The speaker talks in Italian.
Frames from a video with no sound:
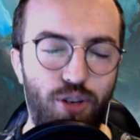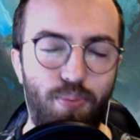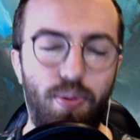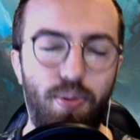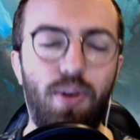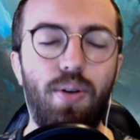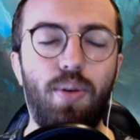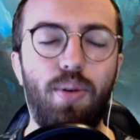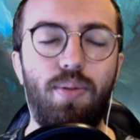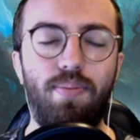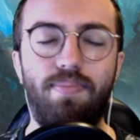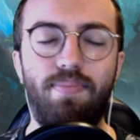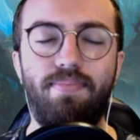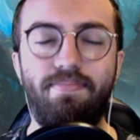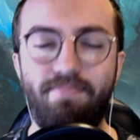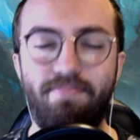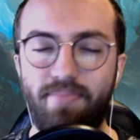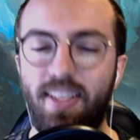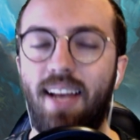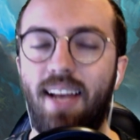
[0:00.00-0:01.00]
però
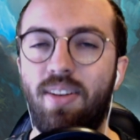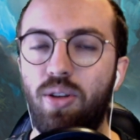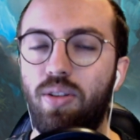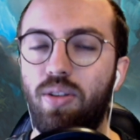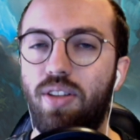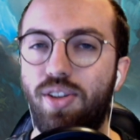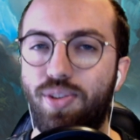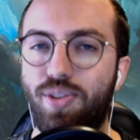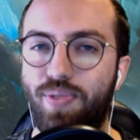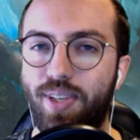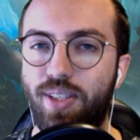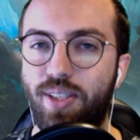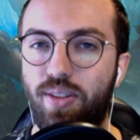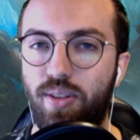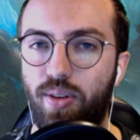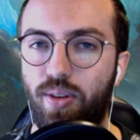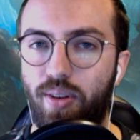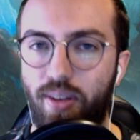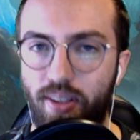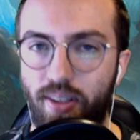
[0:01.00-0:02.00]
dà
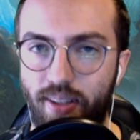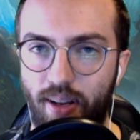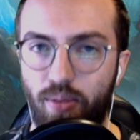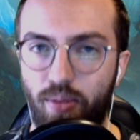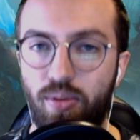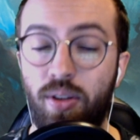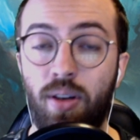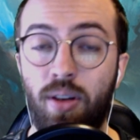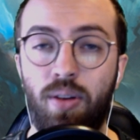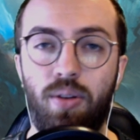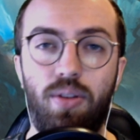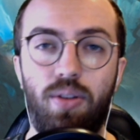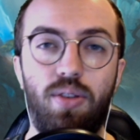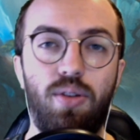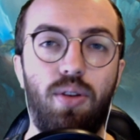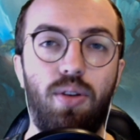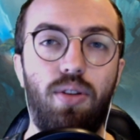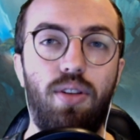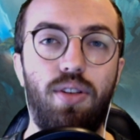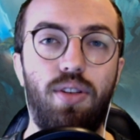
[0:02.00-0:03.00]
soddisfazioni, dà un sacco di
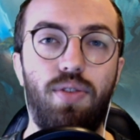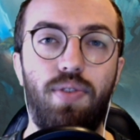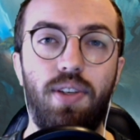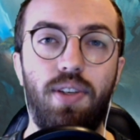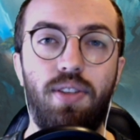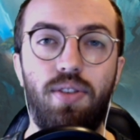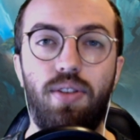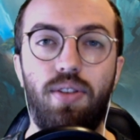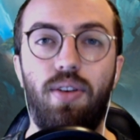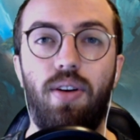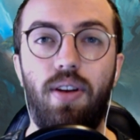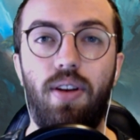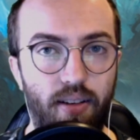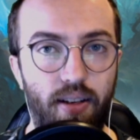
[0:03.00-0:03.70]
soddisfazioni.